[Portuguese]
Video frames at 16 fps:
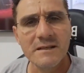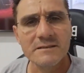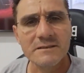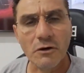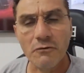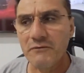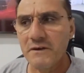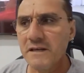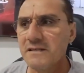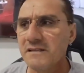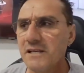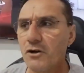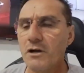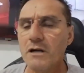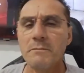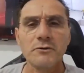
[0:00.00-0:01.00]
Talvez
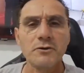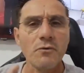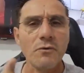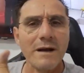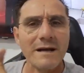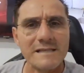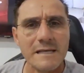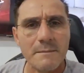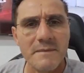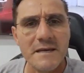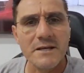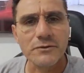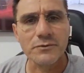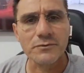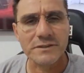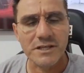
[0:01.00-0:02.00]
disseram, olha, para o teu
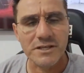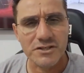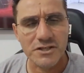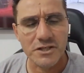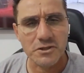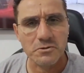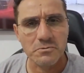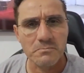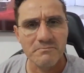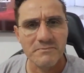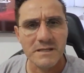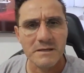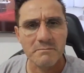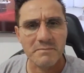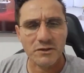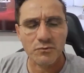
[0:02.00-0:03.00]
casamento não tem jeito,
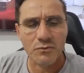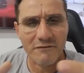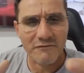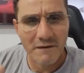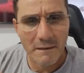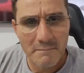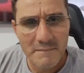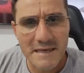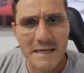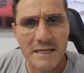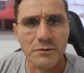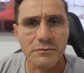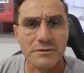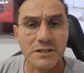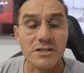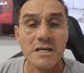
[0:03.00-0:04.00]
para a tua família
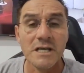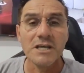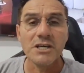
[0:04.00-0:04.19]
não tem jeito.